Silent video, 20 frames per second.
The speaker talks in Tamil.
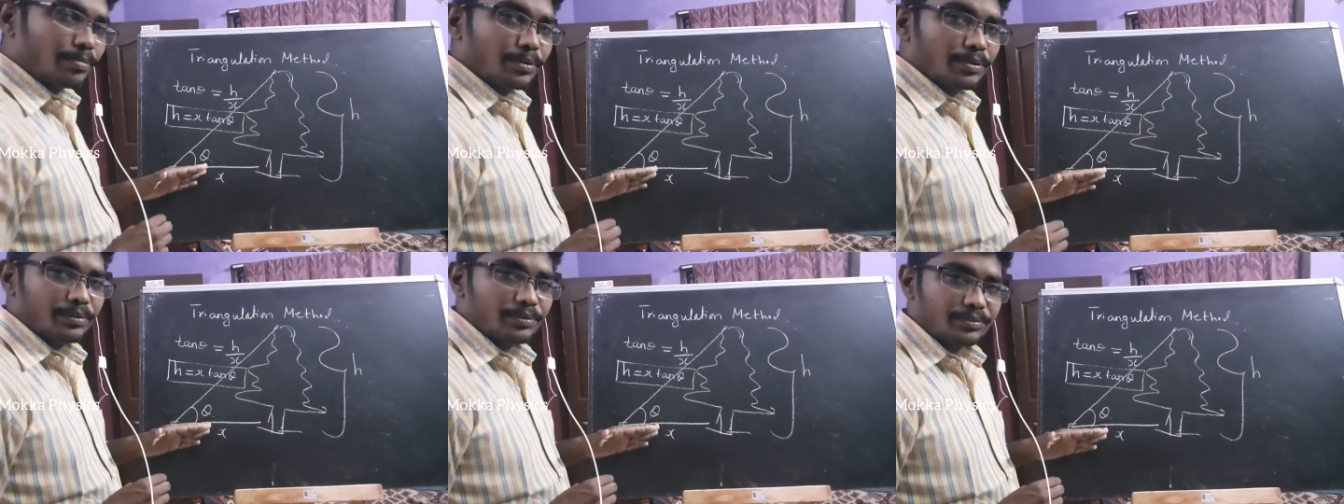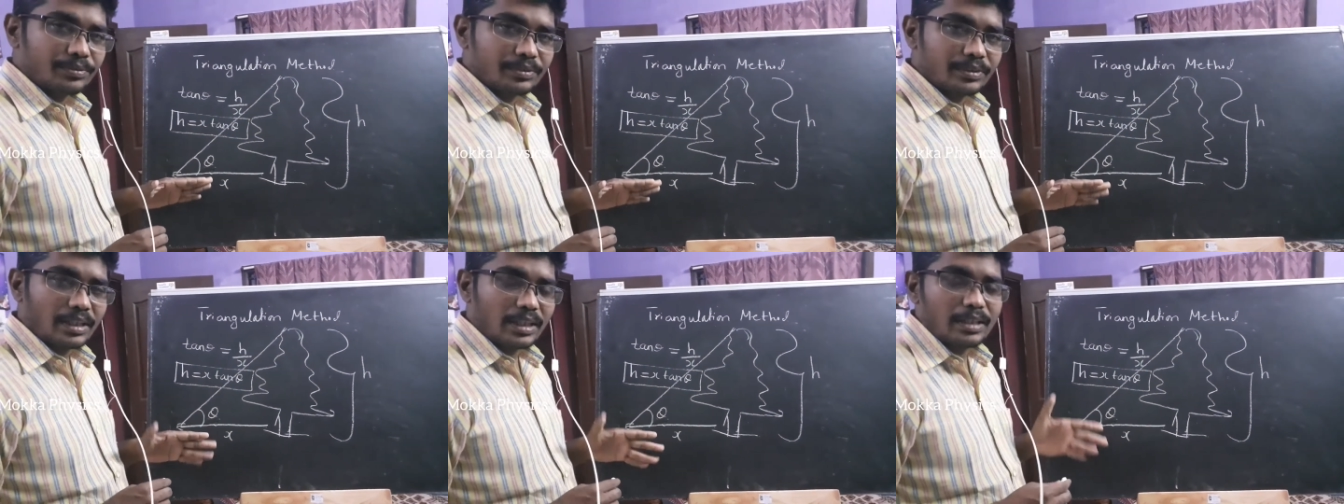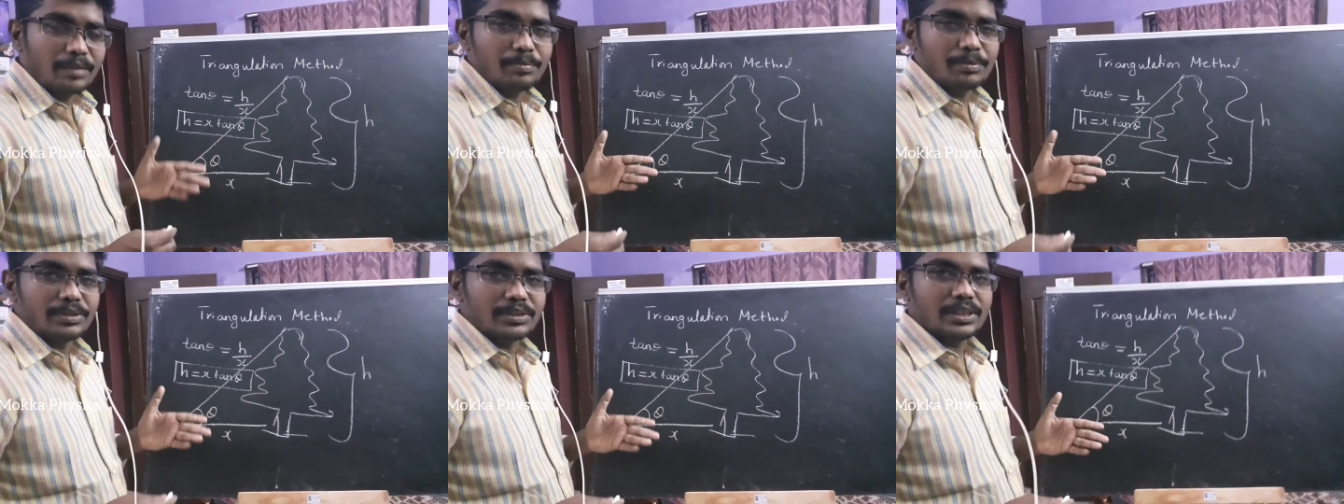போதும்
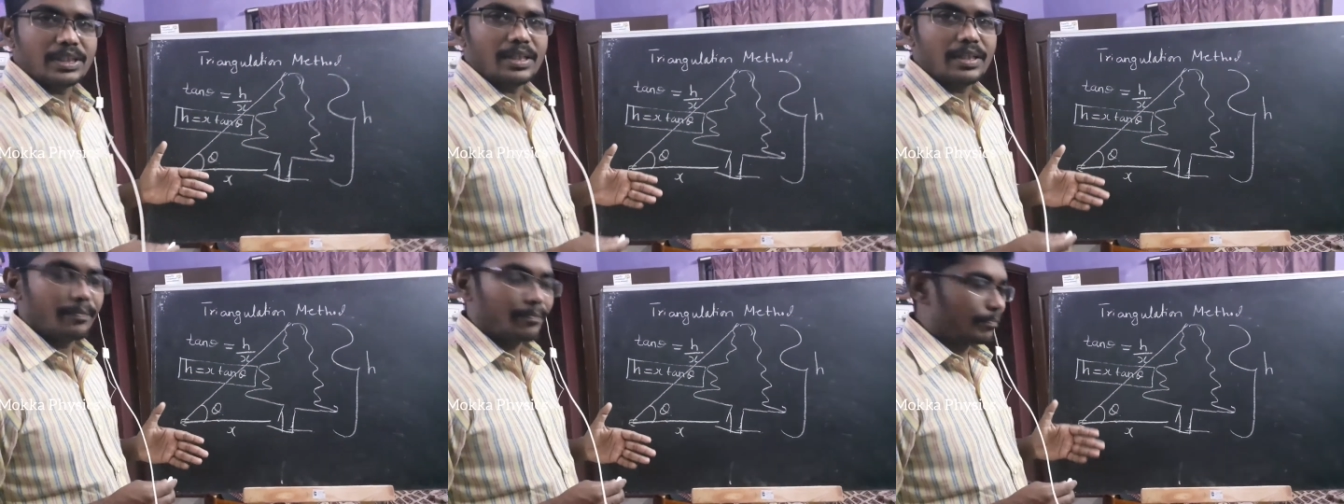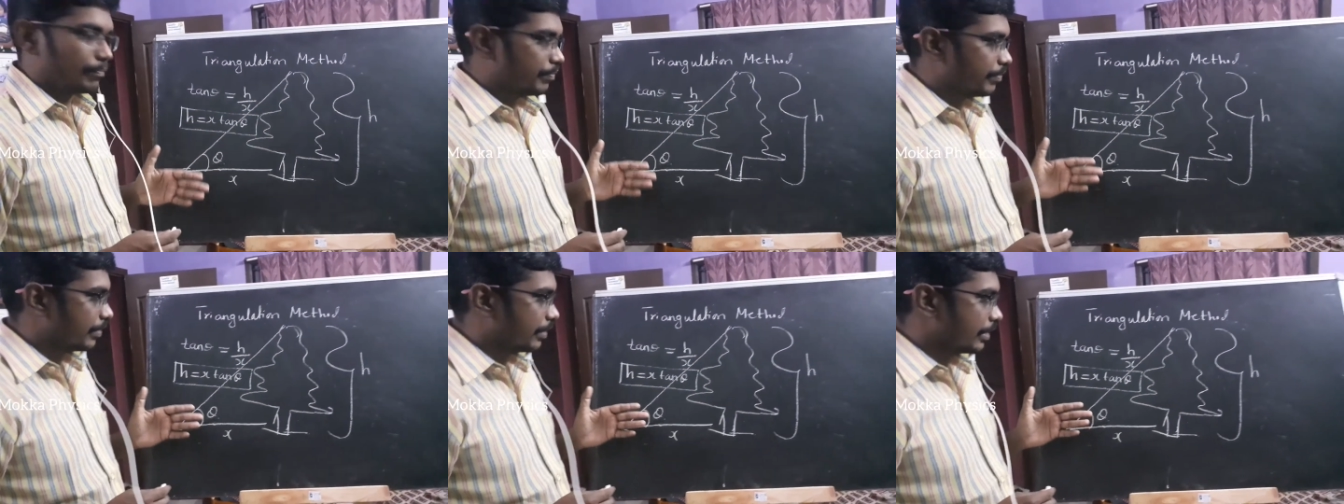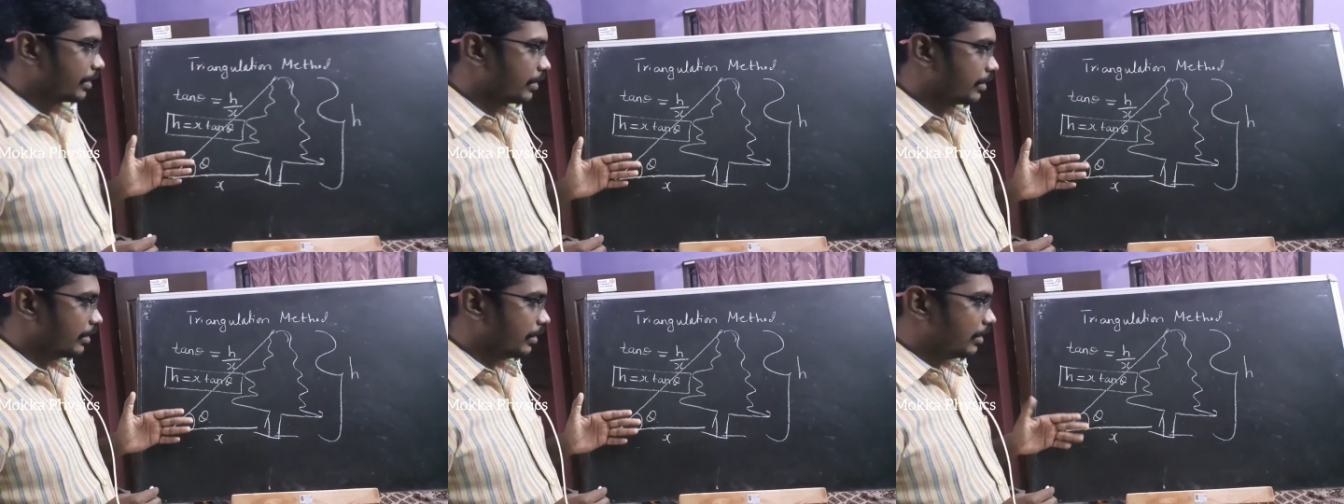கண்டுபிடிச்சிடலாம்
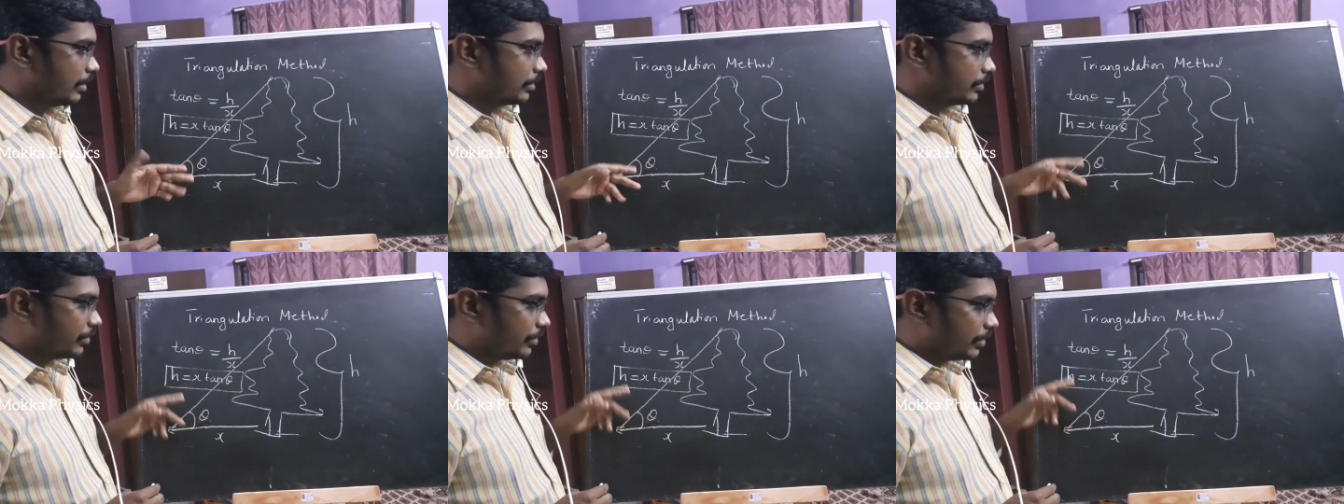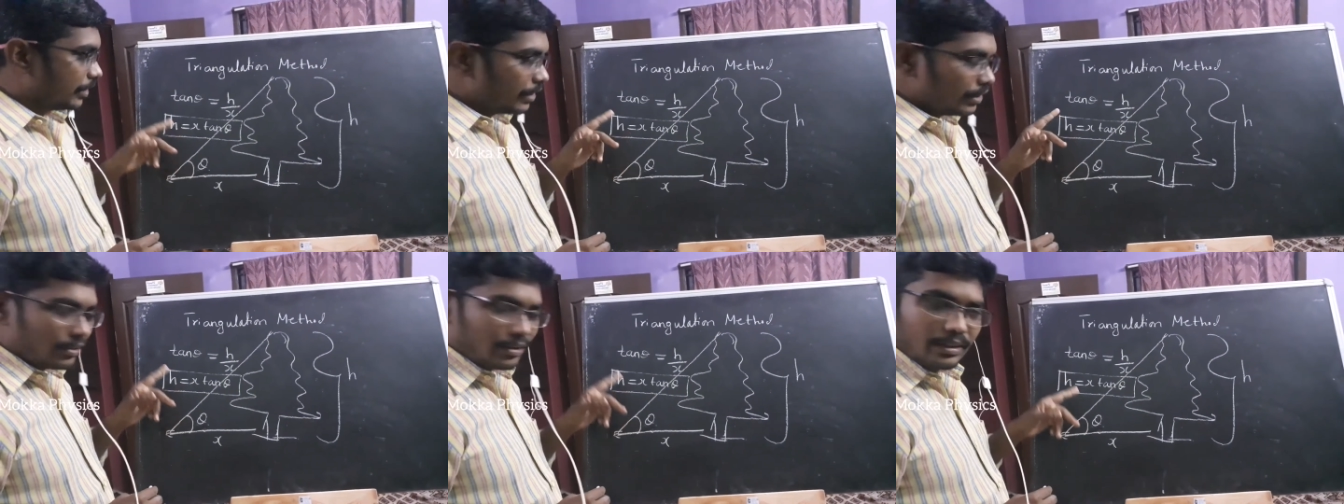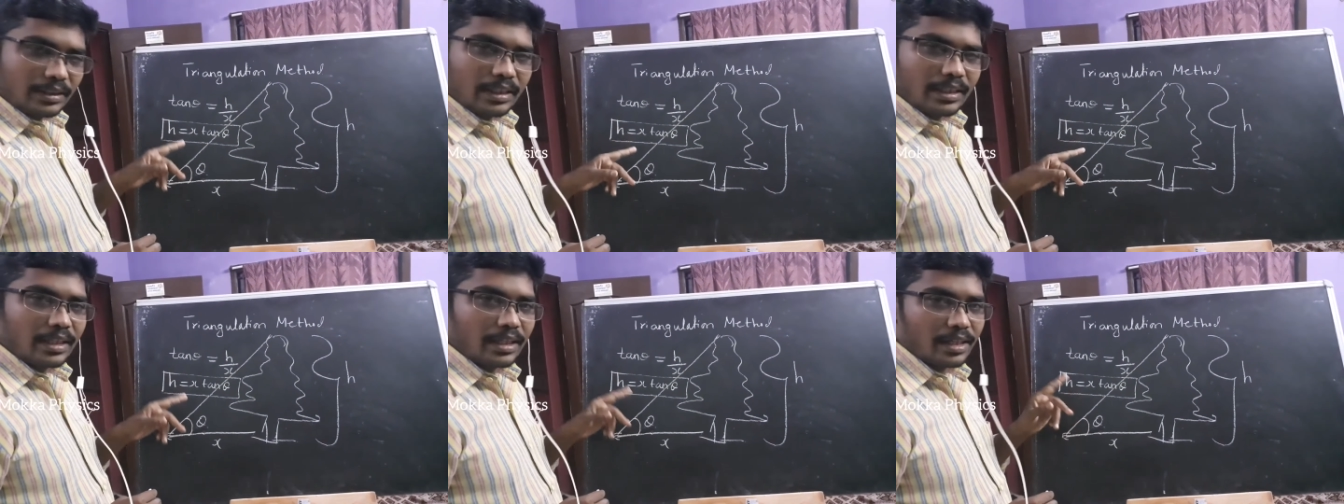ஸோ இது
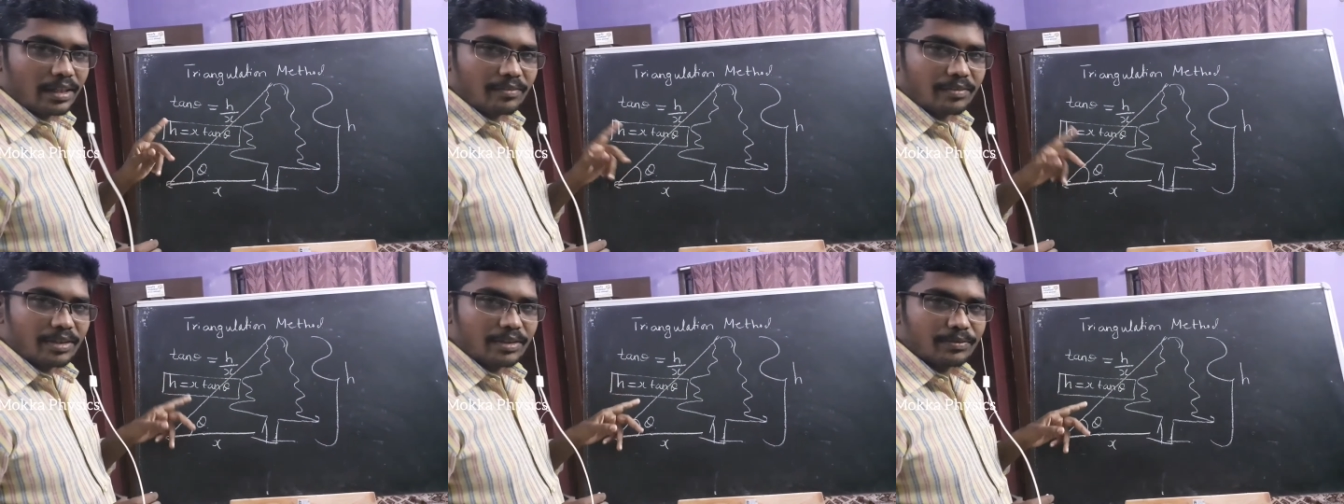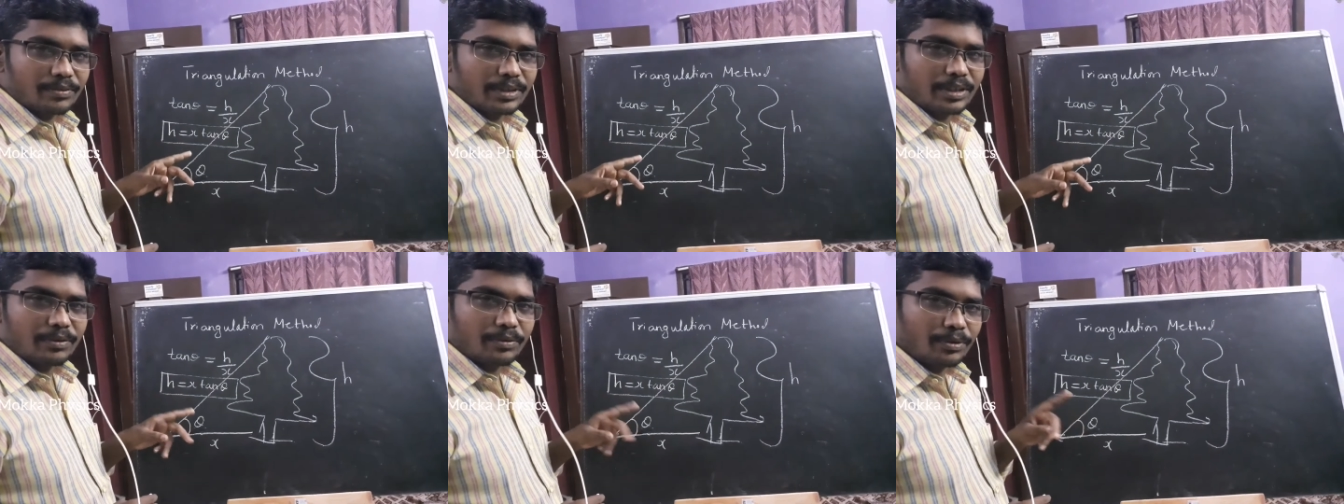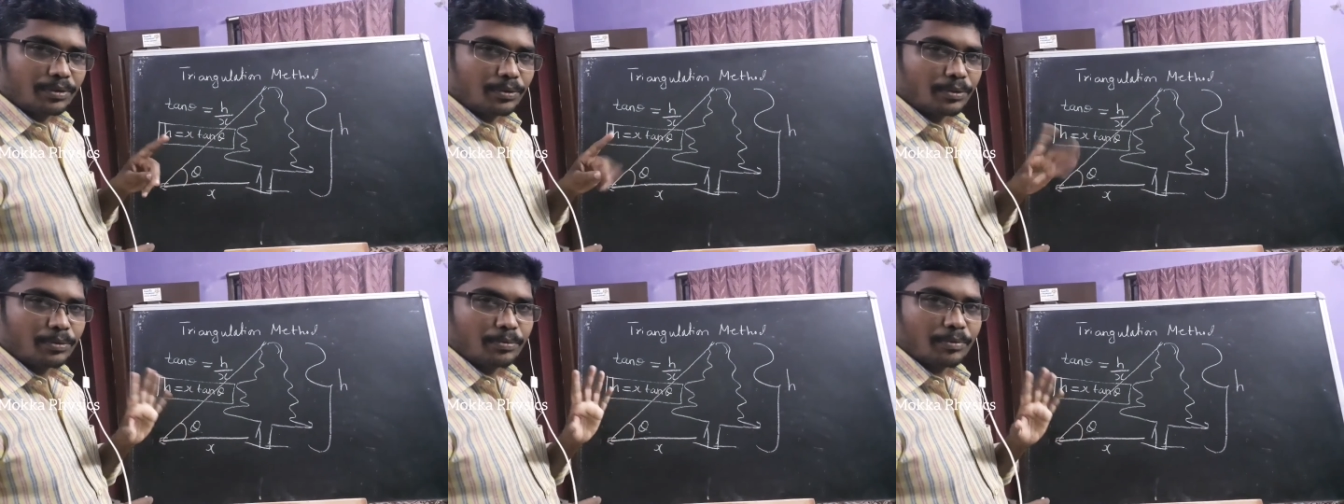ரெகுலராக வரக்கூடிய
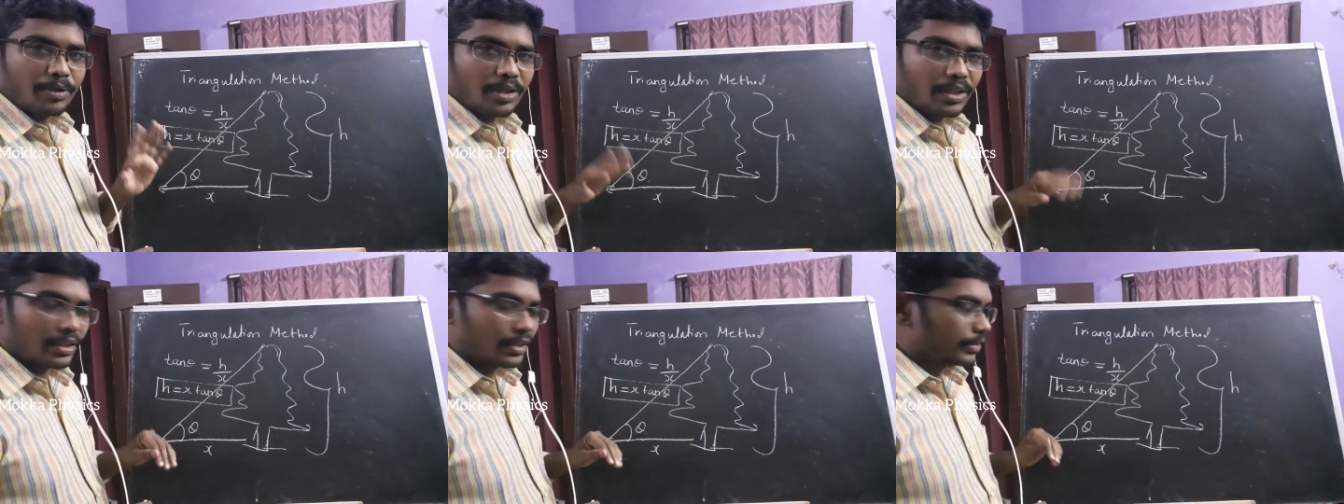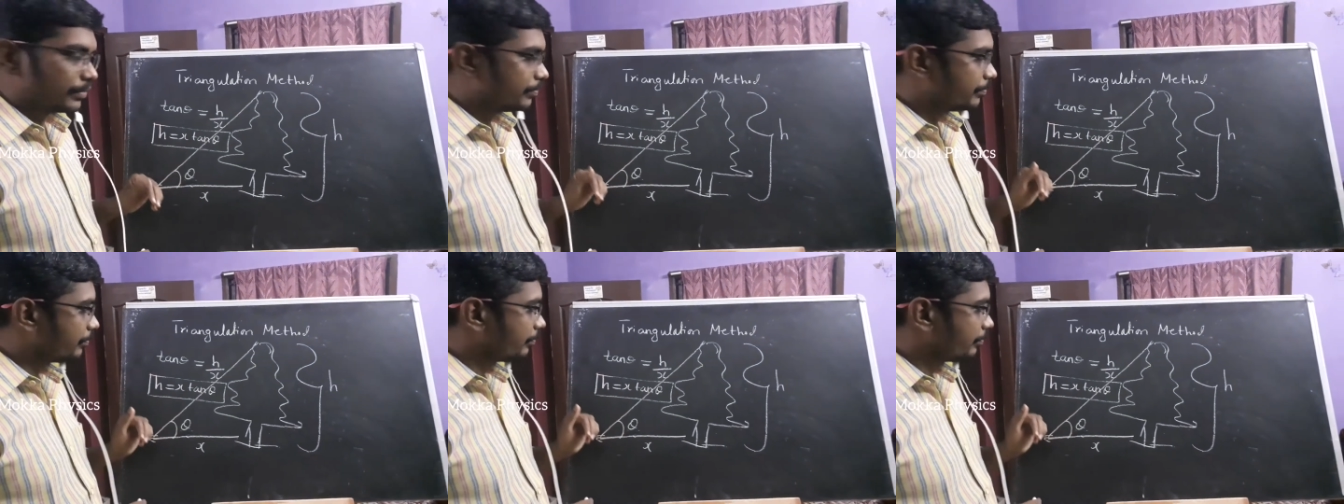ஒரு டூ மார்க்